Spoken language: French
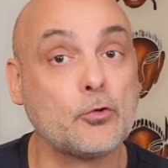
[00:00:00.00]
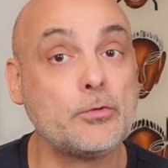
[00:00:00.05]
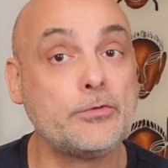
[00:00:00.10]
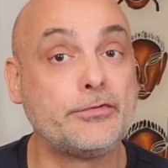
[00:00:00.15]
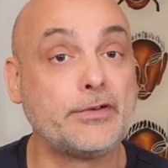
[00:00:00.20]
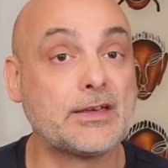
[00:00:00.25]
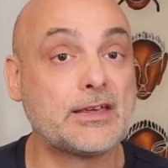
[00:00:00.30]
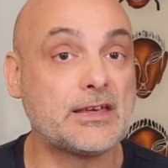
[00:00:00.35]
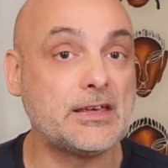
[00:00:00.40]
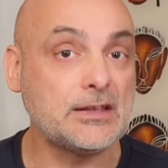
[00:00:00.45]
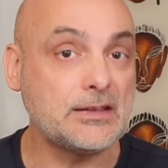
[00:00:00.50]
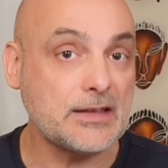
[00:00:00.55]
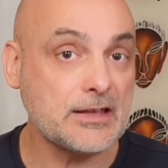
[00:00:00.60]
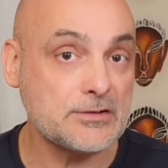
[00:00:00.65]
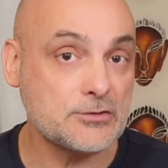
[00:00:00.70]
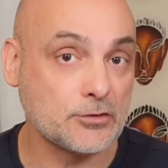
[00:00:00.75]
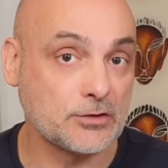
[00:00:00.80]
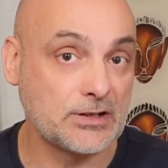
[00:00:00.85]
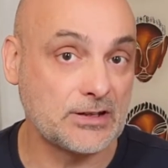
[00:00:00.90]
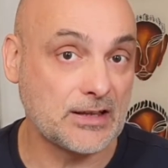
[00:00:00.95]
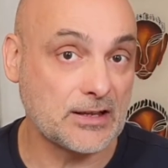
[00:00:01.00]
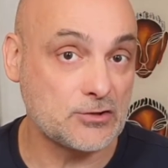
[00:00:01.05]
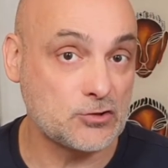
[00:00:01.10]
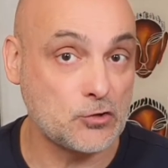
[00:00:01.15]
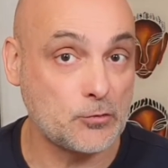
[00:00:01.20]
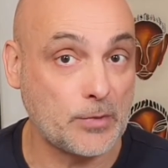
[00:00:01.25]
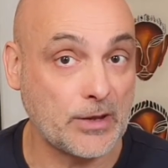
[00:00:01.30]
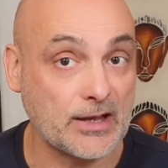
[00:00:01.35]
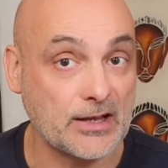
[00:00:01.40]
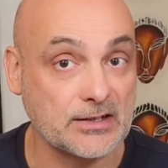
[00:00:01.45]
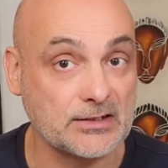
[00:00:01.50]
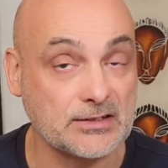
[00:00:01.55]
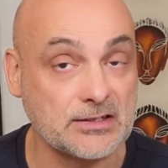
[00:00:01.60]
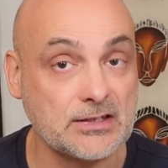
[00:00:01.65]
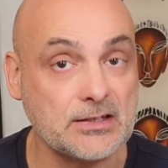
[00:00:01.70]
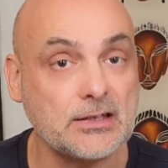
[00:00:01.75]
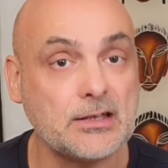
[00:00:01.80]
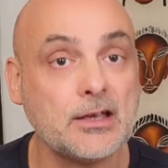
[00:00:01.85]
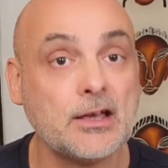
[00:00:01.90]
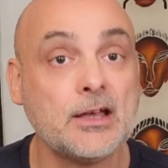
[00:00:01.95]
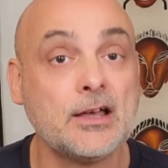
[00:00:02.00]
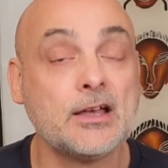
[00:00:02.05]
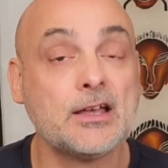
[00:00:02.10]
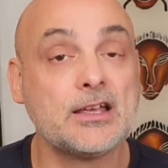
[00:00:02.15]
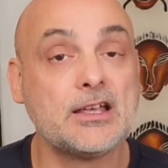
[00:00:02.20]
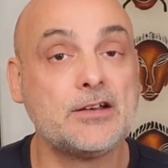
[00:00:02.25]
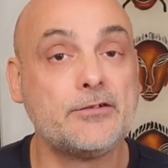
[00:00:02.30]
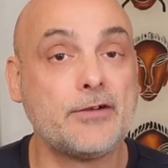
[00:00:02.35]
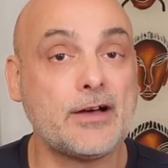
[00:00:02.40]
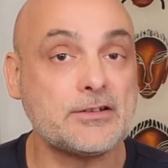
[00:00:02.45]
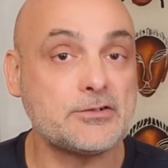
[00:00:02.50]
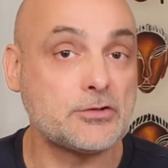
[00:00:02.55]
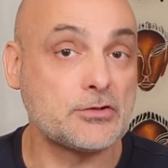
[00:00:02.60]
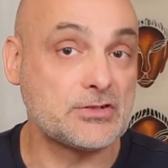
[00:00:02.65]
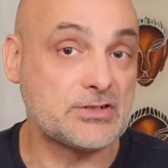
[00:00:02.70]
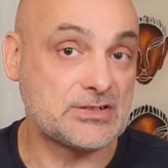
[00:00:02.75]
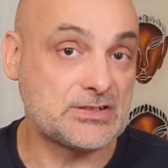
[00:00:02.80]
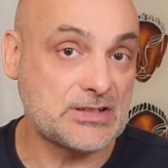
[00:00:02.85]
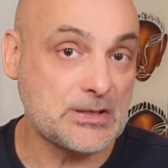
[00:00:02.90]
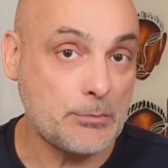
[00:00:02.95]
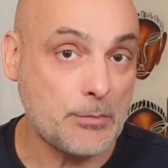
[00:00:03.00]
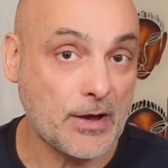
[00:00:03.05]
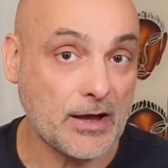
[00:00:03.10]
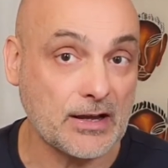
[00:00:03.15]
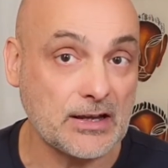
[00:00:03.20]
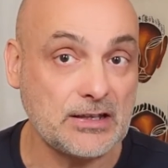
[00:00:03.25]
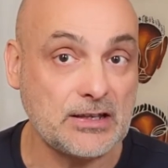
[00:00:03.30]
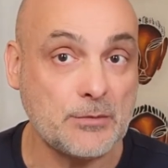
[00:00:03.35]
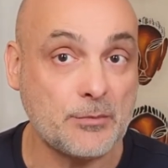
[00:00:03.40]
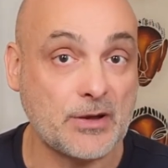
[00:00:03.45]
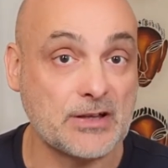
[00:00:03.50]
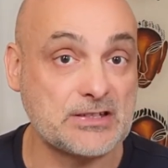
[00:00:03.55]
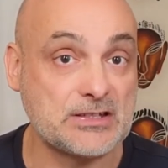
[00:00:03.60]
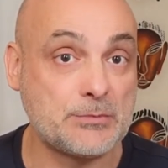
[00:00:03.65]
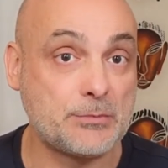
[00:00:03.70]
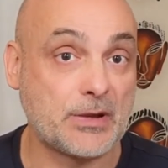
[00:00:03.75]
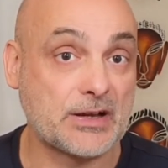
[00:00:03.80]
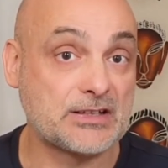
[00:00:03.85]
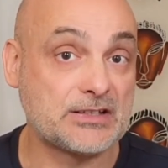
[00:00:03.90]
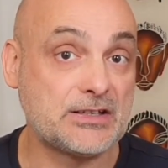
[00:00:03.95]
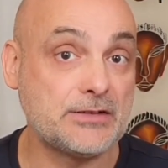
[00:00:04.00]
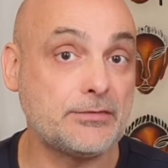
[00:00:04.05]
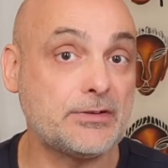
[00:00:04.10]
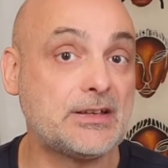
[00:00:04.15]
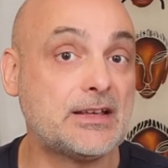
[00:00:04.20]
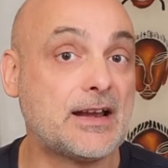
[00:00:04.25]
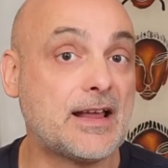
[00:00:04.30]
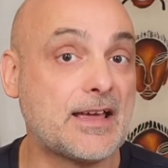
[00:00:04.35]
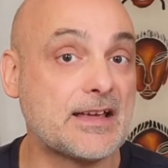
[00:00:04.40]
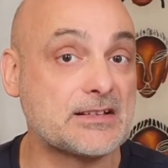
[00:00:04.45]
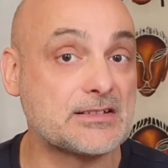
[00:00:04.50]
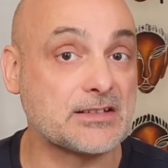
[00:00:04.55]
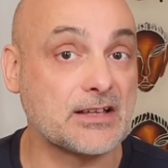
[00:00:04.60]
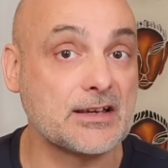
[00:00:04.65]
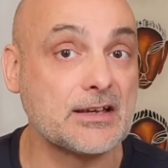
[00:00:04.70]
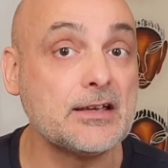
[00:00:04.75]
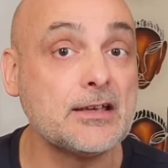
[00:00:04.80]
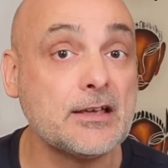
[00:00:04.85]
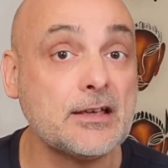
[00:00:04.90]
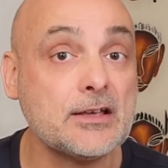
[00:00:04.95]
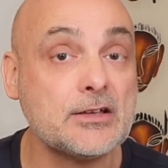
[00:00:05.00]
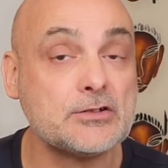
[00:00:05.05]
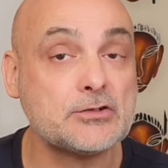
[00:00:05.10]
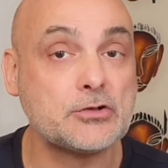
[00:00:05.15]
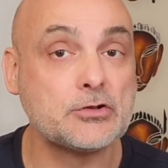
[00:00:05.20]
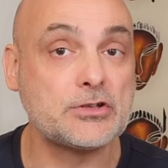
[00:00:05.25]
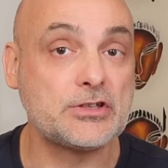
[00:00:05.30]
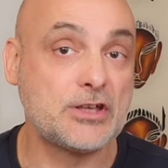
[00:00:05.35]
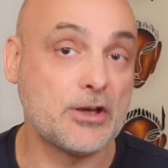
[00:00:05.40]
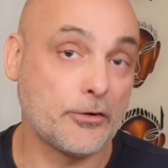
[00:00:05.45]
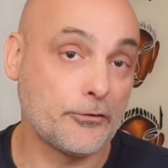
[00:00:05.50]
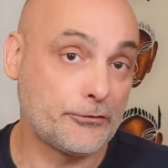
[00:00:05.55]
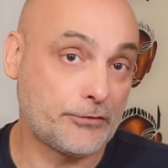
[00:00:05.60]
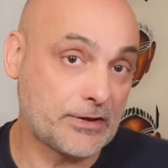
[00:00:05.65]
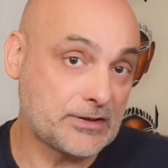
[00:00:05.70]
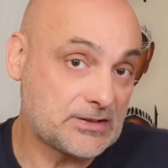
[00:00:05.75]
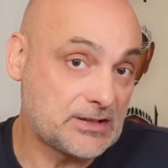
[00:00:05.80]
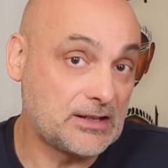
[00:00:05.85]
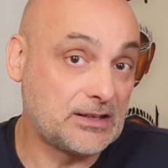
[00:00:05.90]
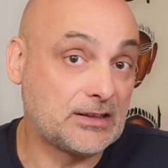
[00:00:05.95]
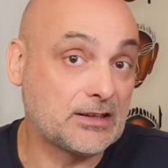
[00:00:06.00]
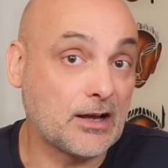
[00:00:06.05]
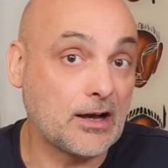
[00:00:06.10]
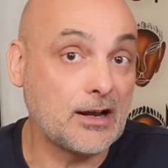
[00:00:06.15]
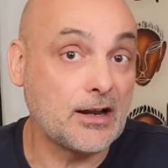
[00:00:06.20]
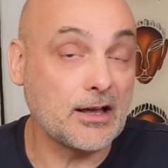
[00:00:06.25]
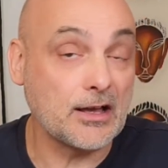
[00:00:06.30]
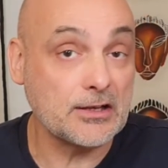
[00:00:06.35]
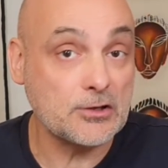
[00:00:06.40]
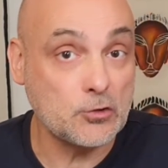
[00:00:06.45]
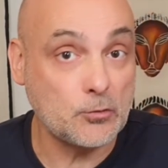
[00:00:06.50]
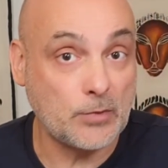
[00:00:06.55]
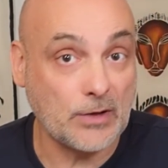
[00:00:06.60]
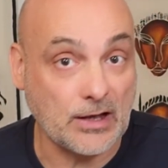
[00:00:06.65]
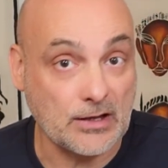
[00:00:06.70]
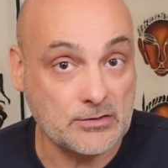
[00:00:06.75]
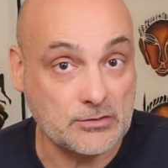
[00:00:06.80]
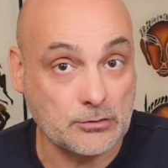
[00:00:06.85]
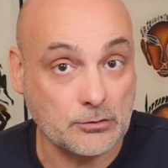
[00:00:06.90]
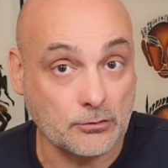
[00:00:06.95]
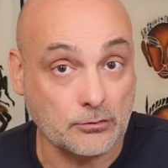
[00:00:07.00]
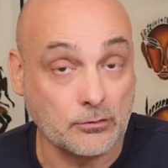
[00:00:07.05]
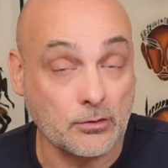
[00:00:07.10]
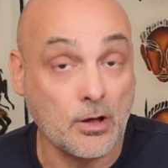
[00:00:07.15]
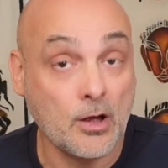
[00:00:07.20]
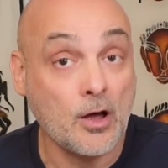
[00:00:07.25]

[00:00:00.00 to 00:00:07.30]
lui fait quitter son état supercritique, il va se séparer des principes actifs qu'il a extraits, ce qui en facilitera la récupération.